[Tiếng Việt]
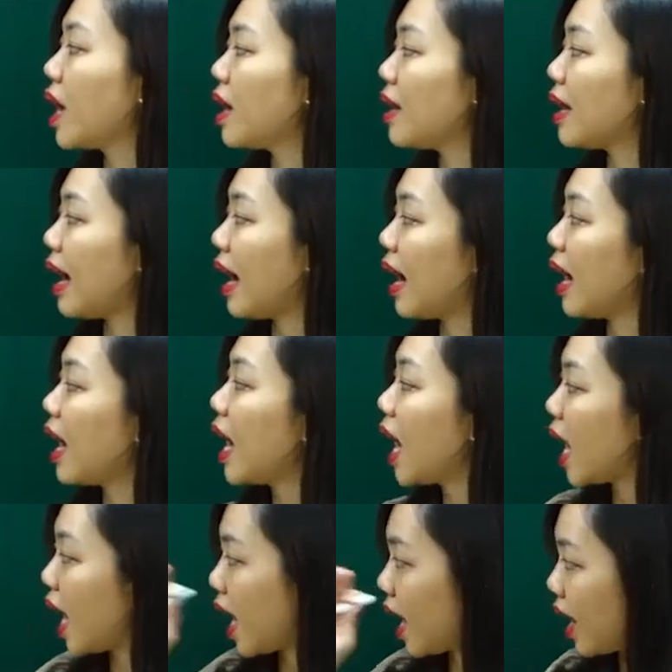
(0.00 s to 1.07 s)
là
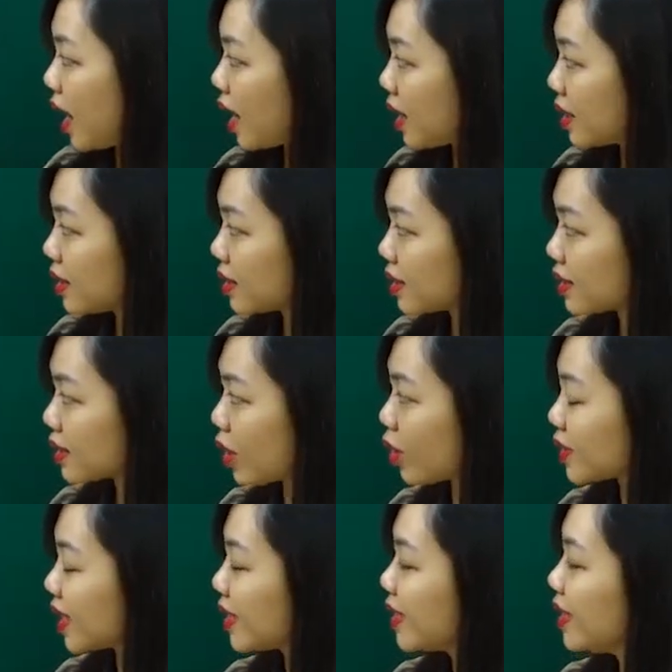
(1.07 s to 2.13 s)
có
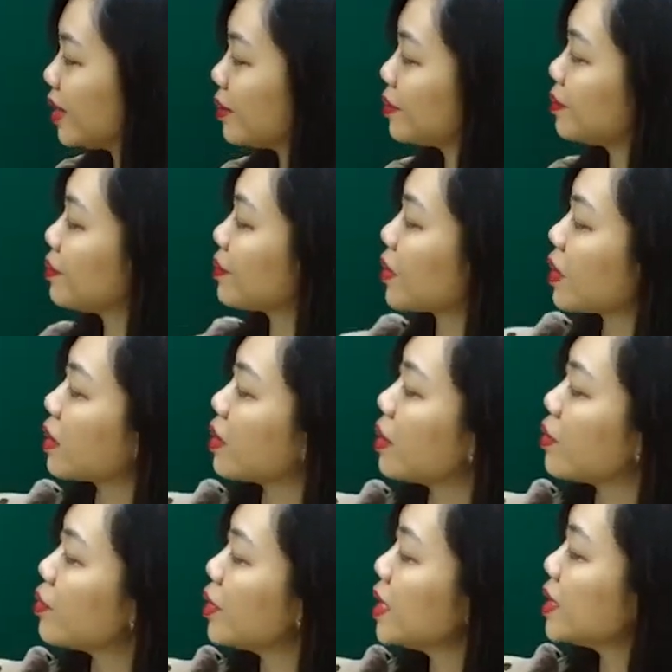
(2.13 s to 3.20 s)
trách nhiệm
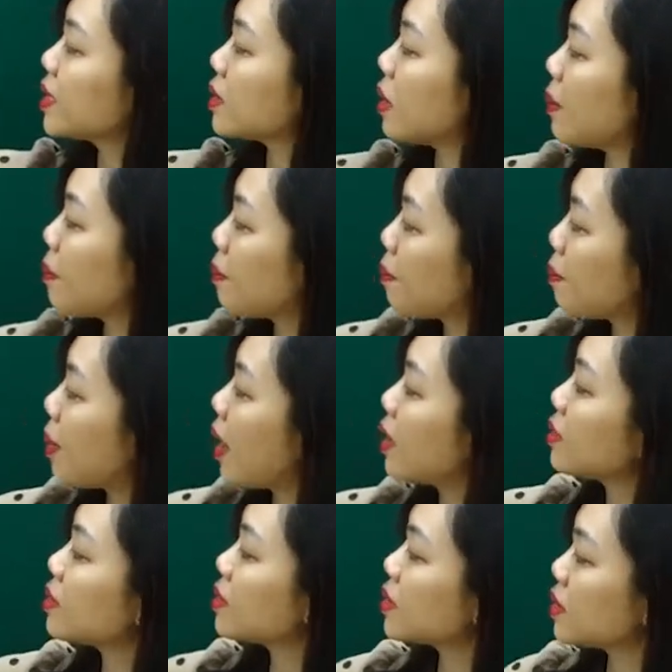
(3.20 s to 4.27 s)

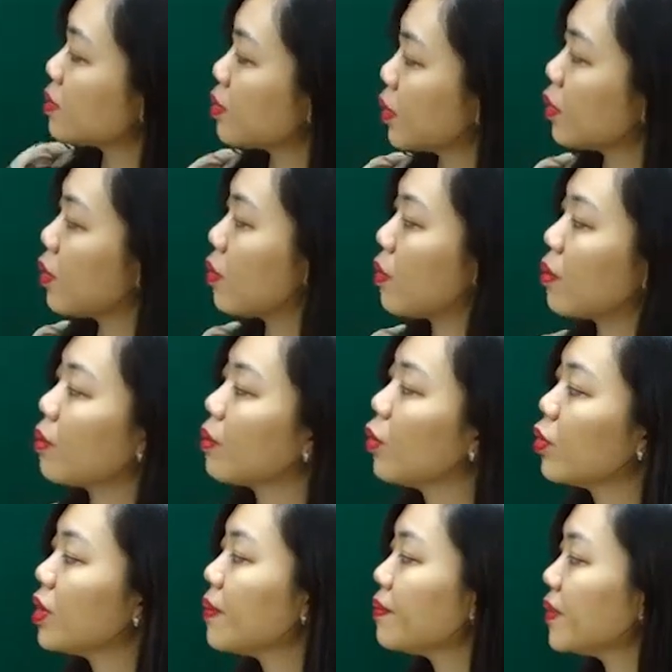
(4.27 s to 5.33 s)
responsible
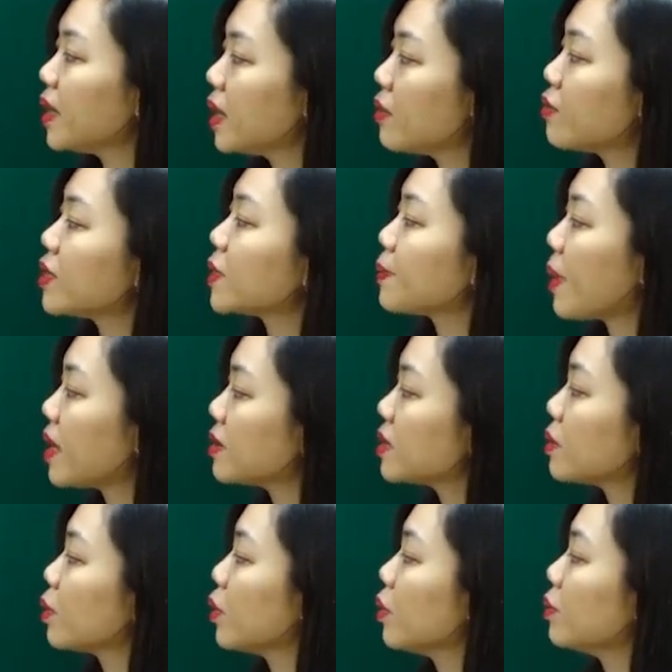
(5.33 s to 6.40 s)
bốn âm tiết
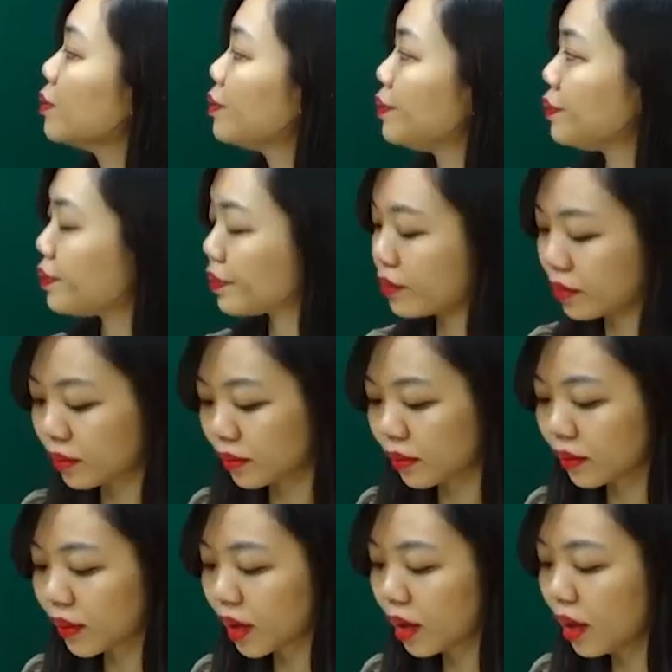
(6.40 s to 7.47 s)
responsible
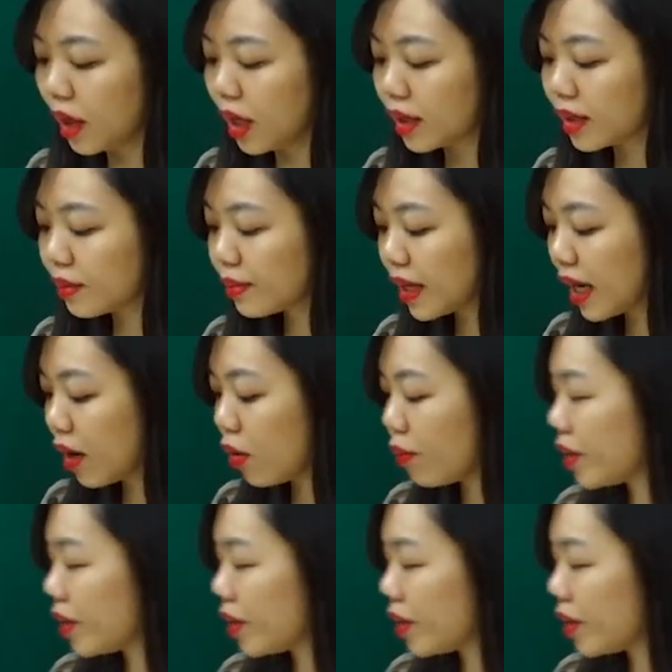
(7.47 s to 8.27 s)
tiếp theo